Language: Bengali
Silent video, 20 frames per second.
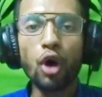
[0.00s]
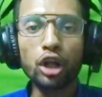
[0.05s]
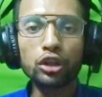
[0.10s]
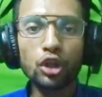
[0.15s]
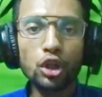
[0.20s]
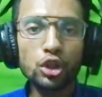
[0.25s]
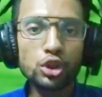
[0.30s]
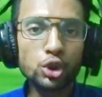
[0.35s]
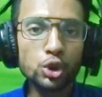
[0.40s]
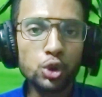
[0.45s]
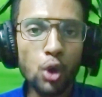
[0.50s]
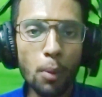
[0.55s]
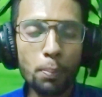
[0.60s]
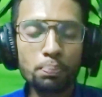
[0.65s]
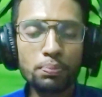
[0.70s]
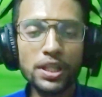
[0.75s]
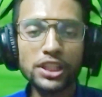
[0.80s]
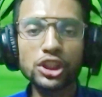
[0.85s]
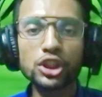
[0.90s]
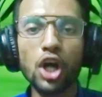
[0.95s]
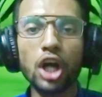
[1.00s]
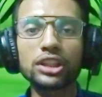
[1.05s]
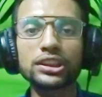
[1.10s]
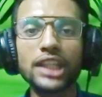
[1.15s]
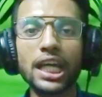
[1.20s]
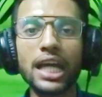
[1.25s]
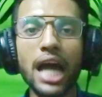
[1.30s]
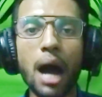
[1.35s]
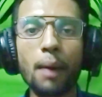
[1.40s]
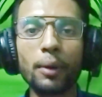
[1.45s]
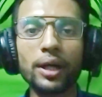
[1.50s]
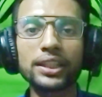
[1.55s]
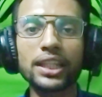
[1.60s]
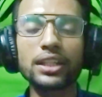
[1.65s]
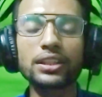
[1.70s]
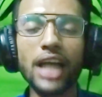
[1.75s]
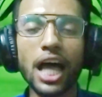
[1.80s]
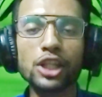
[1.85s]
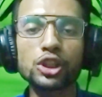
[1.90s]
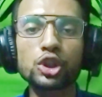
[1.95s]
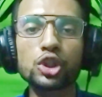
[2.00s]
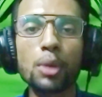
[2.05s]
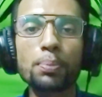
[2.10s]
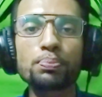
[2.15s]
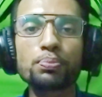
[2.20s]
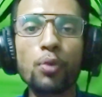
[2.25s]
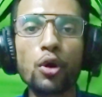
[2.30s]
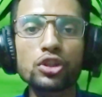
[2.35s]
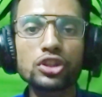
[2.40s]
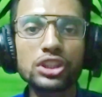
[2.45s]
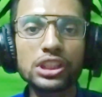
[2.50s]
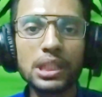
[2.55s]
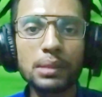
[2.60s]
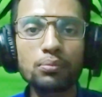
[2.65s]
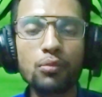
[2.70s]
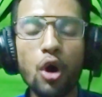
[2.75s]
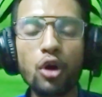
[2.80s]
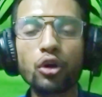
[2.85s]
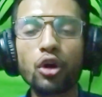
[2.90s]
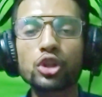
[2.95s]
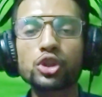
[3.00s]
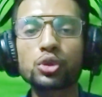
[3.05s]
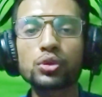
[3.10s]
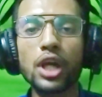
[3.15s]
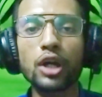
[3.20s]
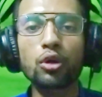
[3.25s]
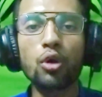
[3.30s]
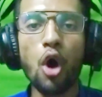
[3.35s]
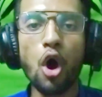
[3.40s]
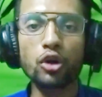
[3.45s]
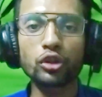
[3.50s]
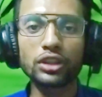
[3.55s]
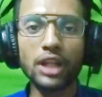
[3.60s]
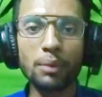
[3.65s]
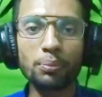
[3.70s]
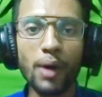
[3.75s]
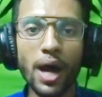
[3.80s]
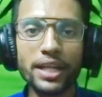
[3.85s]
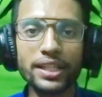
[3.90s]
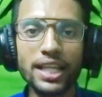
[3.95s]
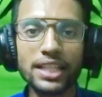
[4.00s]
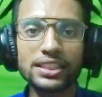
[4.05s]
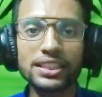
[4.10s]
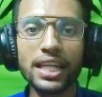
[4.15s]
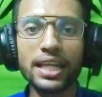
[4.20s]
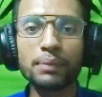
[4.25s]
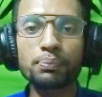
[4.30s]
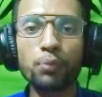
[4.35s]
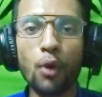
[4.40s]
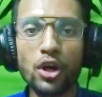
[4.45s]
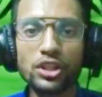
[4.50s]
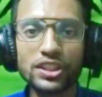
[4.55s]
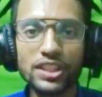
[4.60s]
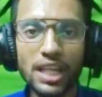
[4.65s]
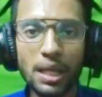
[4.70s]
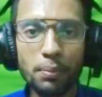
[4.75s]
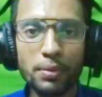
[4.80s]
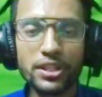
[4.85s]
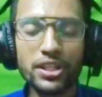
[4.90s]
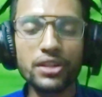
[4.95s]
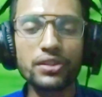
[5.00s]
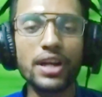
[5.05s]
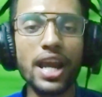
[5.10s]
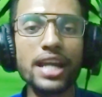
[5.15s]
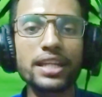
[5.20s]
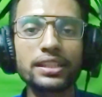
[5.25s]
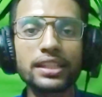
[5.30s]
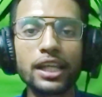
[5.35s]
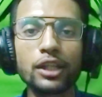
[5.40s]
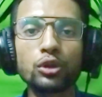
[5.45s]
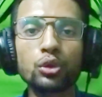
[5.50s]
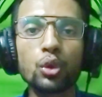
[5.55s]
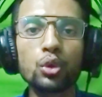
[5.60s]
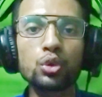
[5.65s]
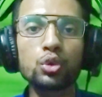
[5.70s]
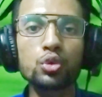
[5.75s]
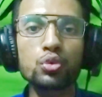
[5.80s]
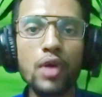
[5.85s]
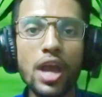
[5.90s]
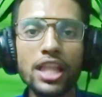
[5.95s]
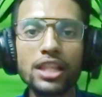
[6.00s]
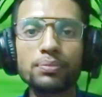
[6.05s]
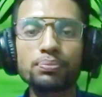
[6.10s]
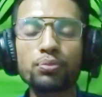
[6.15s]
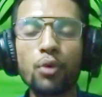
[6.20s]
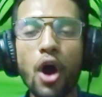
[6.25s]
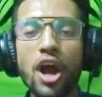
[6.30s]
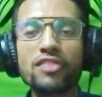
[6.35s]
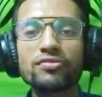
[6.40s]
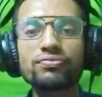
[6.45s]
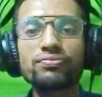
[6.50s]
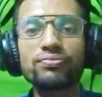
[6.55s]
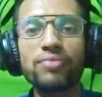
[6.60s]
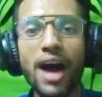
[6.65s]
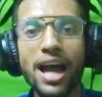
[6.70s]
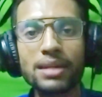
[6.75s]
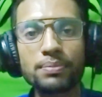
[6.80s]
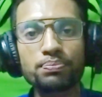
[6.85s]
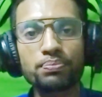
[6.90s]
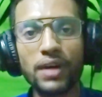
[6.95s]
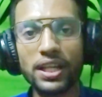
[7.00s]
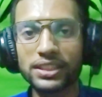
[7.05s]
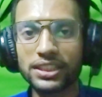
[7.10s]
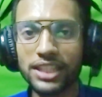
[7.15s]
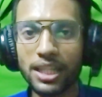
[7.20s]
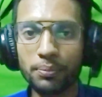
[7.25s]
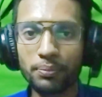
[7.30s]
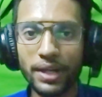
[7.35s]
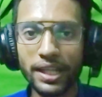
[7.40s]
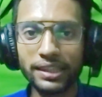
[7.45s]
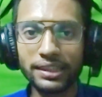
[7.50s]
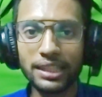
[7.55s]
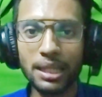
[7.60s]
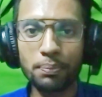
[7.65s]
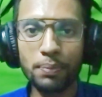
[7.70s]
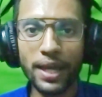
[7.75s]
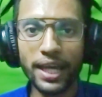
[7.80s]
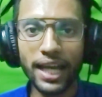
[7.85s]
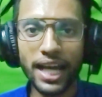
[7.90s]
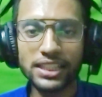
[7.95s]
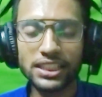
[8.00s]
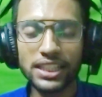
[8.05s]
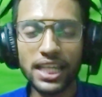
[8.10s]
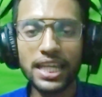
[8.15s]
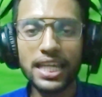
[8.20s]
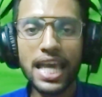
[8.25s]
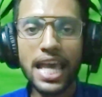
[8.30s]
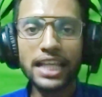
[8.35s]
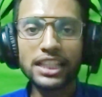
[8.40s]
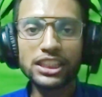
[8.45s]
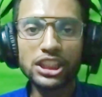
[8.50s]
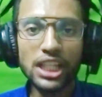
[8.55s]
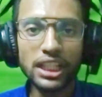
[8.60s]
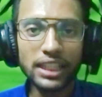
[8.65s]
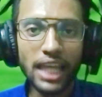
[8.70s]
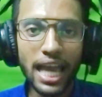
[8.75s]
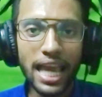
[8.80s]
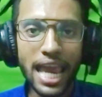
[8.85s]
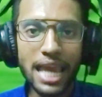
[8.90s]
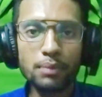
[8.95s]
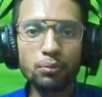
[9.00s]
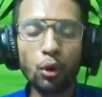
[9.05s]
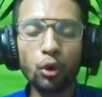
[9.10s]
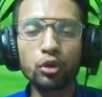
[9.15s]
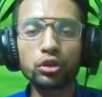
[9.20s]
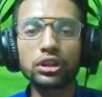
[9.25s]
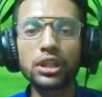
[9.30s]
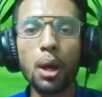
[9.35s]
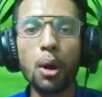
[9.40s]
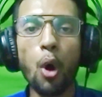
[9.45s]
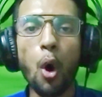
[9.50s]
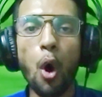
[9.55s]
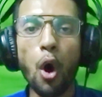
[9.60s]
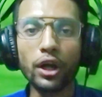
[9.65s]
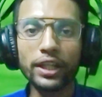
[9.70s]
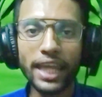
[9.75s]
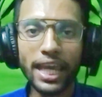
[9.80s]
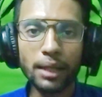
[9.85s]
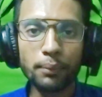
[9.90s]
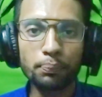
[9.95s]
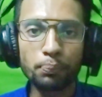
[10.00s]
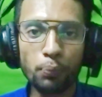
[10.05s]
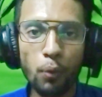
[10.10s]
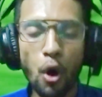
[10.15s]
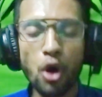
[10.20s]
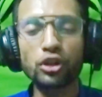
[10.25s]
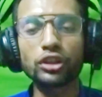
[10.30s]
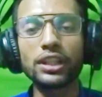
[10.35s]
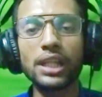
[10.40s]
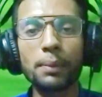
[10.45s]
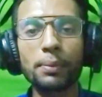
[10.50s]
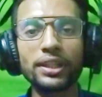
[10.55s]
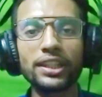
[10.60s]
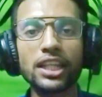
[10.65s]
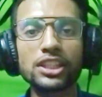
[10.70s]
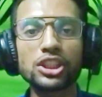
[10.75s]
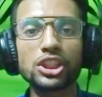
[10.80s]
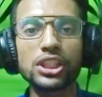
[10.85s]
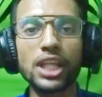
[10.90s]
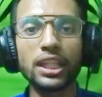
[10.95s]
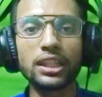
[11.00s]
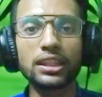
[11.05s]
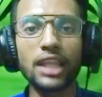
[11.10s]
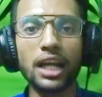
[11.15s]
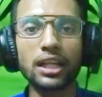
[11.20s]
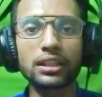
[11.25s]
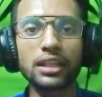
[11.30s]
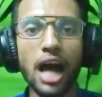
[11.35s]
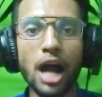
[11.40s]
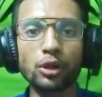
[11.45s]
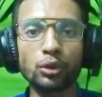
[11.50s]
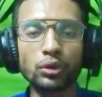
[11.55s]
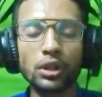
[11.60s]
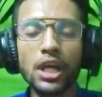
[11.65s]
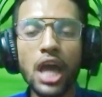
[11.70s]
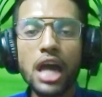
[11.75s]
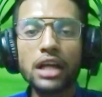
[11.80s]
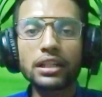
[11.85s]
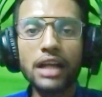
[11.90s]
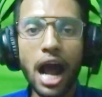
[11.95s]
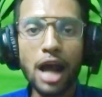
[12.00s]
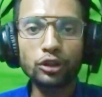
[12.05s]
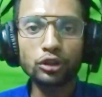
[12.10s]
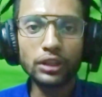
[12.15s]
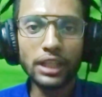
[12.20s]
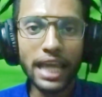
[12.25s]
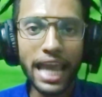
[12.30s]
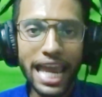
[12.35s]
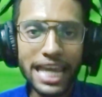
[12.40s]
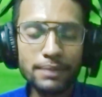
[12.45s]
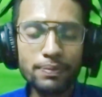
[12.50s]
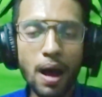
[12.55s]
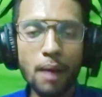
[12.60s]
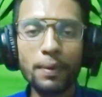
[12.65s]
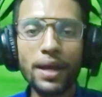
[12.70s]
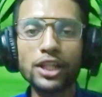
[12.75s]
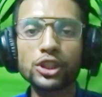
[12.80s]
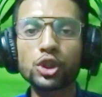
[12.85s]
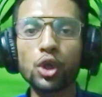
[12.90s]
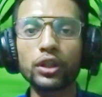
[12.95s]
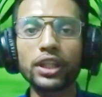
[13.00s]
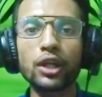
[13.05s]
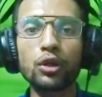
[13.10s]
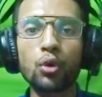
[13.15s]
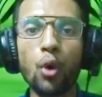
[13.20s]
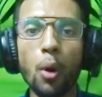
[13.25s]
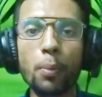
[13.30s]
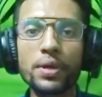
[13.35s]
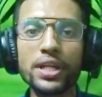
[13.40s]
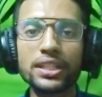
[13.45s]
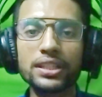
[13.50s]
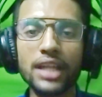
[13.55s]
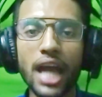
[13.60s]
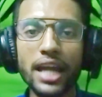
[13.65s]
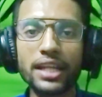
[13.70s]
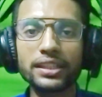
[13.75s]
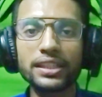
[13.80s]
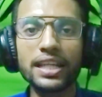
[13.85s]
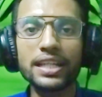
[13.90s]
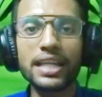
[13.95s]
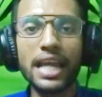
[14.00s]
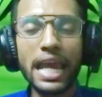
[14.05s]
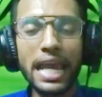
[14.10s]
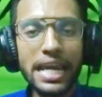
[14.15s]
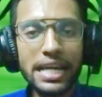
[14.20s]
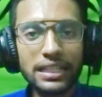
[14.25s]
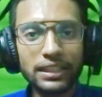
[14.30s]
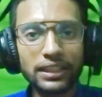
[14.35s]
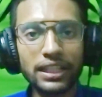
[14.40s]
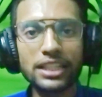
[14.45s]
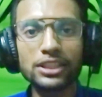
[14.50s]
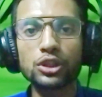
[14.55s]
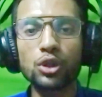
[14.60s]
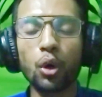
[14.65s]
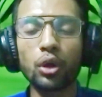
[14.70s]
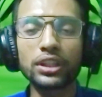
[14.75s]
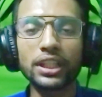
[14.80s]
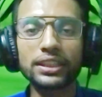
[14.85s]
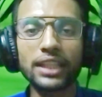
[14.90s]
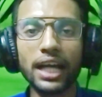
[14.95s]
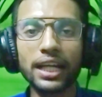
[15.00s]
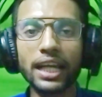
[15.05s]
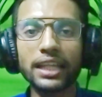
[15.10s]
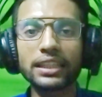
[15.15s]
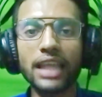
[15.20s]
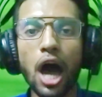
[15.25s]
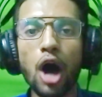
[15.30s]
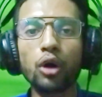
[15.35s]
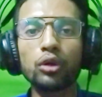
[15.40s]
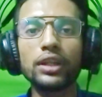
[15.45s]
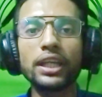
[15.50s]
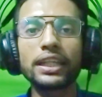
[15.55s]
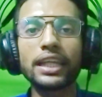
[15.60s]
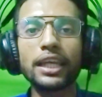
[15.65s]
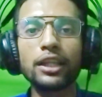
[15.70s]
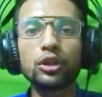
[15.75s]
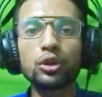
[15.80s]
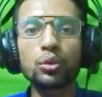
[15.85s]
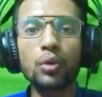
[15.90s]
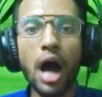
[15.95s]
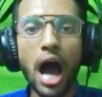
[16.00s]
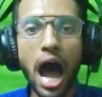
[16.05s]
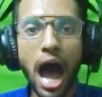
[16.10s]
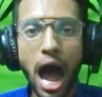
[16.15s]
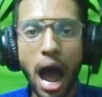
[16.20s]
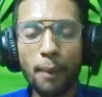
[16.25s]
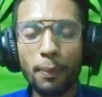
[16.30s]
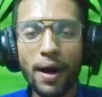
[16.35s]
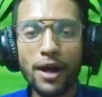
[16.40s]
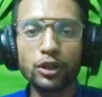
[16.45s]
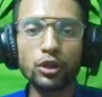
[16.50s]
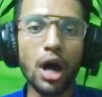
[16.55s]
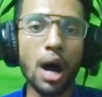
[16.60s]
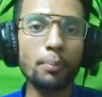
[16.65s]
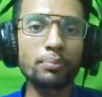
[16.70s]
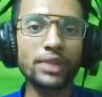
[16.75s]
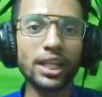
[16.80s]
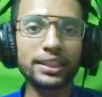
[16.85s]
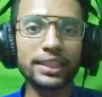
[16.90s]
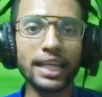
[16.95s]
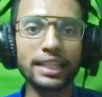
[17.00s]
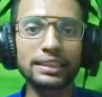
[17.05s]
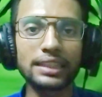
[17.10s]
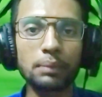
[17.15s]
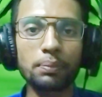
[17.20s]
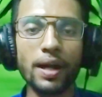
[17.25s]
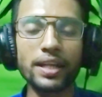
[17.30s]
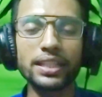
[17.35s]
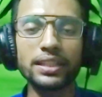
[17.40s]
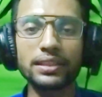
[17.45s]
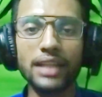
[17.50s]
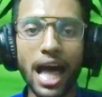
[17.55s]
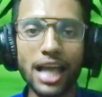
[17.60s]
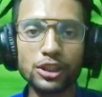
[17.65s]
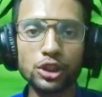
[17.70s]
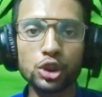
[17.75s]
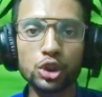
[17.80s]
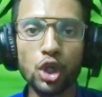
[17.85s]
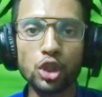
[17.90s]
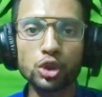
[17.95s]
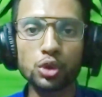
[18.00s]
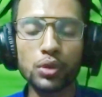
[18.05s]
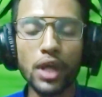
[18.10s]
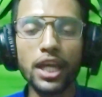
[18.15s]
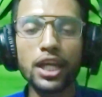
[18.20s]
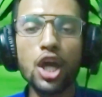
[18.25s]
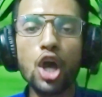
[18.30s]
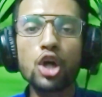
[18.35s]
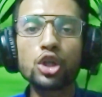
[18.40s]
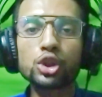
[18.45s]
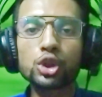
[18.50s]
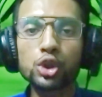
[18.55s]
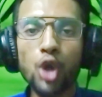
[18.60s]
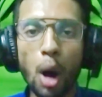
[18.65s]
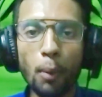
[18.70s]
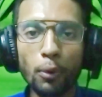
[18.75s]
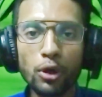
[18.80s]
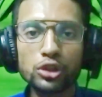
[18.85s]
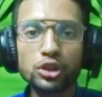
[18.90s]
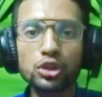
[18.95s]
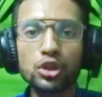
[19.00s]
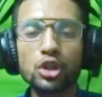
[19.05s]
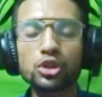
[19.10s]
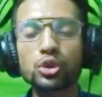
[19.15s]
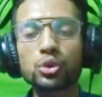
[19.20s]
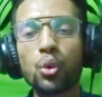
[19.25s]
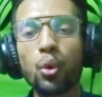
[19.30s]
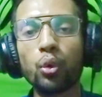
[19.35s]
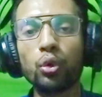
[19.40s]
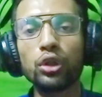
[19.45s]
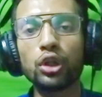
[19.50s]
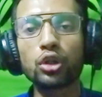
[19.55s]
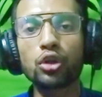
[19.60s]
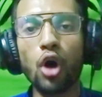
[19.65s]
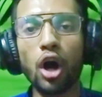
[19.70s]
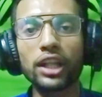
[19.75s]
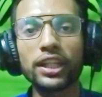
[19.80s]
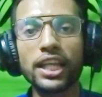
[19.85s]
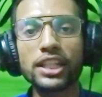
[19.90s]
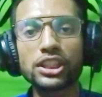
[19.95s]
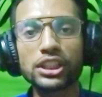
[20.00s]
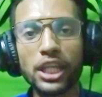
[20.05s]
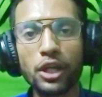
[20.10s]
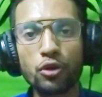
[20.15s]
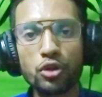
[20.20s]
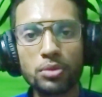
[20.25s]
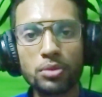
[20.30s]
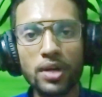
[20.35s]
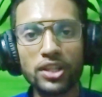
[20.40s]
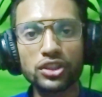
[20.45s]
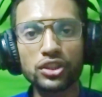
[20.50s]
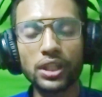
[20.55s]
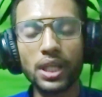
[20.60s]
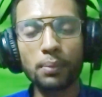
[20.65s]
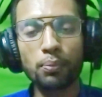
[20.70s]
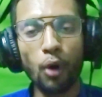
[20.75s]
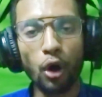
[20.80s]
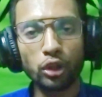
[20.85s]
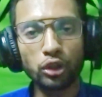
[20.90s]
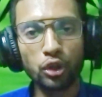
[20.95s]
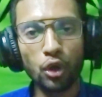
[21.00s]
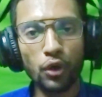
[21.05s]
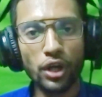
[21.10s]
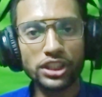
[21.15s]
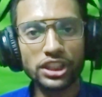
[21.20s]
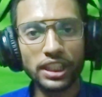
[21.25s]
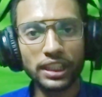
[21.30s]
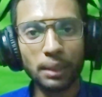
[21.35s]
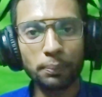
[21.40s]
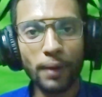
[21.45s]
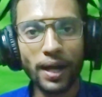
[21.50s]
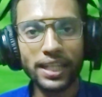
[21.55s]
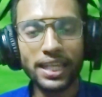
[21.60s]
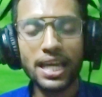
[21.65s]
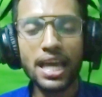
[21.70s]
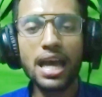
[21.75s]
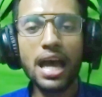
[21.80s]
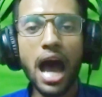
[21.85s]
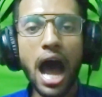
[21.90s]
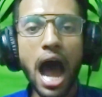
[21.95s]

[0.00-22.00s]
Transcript: গত চব্বিশ ঘন্টায় আমাদের রাজ্য পশ্চিমবঙ্গ জুড়ে করোনা ভাইরাসের পজিটিভিটি রেট কিন্তু টুয়েলভ পয়েন্ট ফাইভ পার্সেন্ট বৃদ্ধি পেয়ে গেছে যেটা এই মুহূর্তে মুহূর্তে অনেক বড় লেভেলের চিন্তার কারণ কারণ এইভাবেই যদি কোভিড নাইন্টিন ইনক্রিজ হতে থাকে তাহলে কিন্তু আবারও আমরা দেখতে পারি রাজ্য জুড়ে সমস্ত স্কুল কলেজ ইউনিভার্সিটি বন্ধ হয়ে যেতে পারে